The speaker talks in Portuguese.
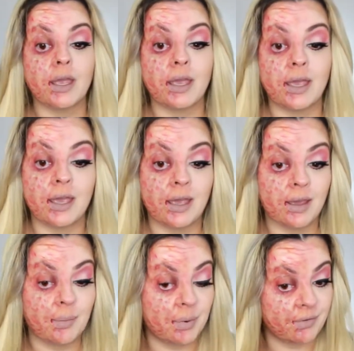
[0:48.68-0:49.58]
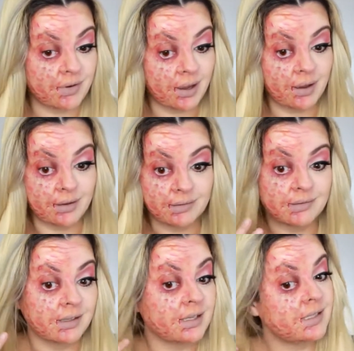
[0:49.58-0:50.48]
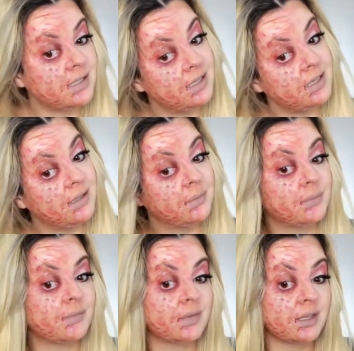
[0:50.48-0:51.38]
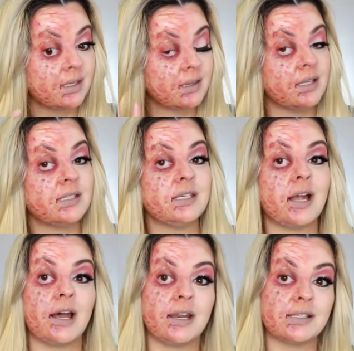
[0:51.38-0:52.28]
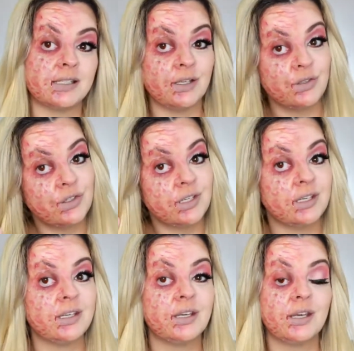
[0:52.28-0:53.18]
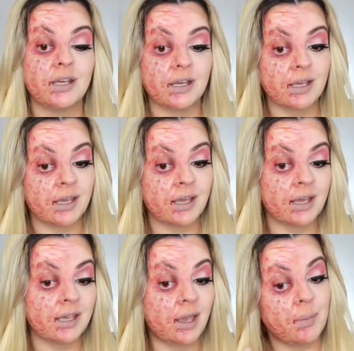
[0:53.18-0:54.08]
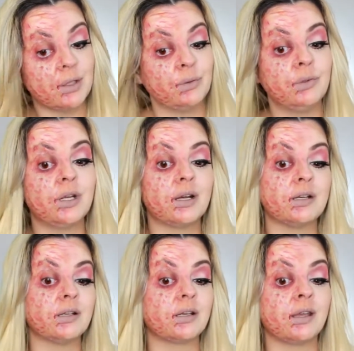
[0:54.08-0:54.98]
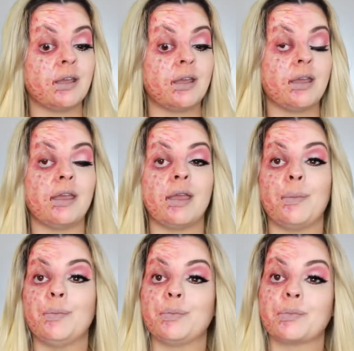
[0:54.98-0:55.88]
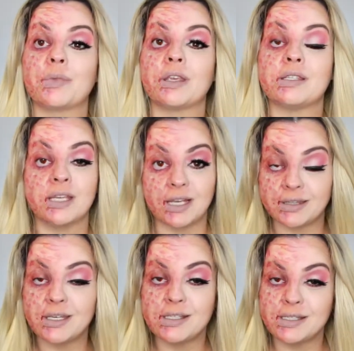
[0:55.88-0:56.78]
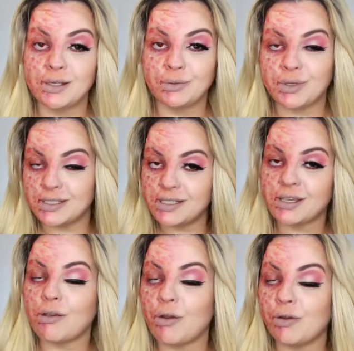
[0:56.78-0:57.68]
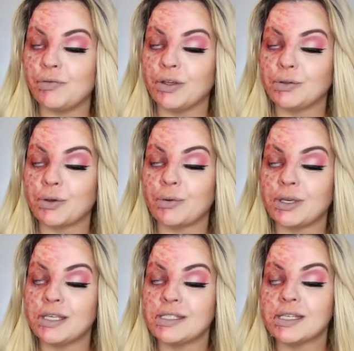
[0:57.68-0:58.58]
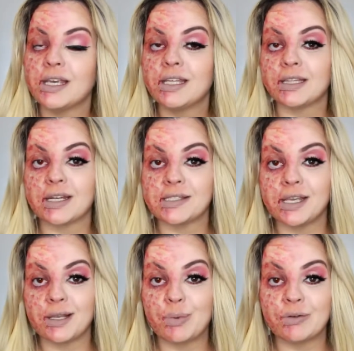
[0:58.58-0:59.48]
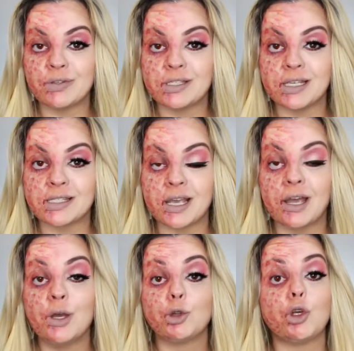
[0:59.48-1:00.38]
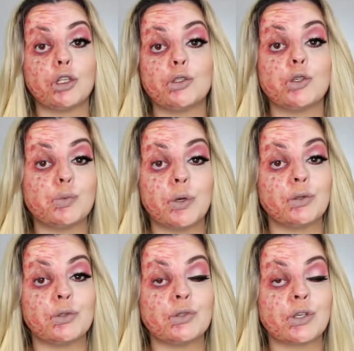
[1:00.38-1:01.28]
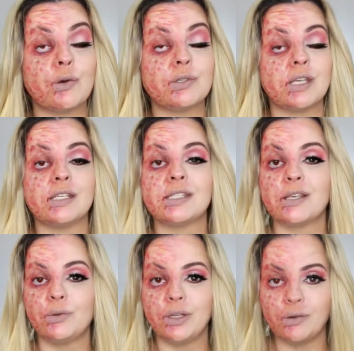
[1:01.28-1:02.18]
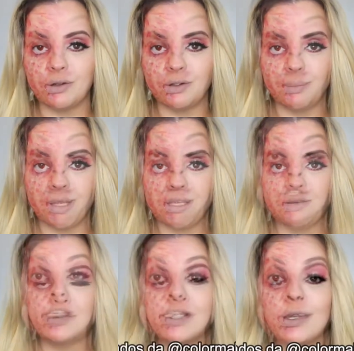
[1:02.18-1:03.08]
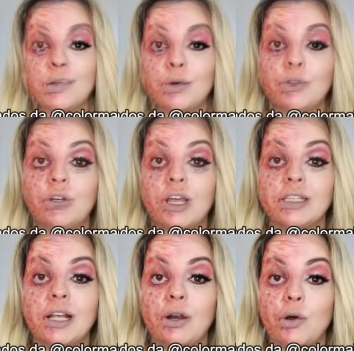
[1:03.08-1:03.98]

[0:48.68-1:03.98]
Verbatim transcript: É, pra ficar nesse, nesse ar assim de é, queimadura é, cicatrizando. Esse é o efeito que eu quis trazer aqui para vocês, tá? Todos os produtos que eu usei são da Color Make, vocês encontram lá na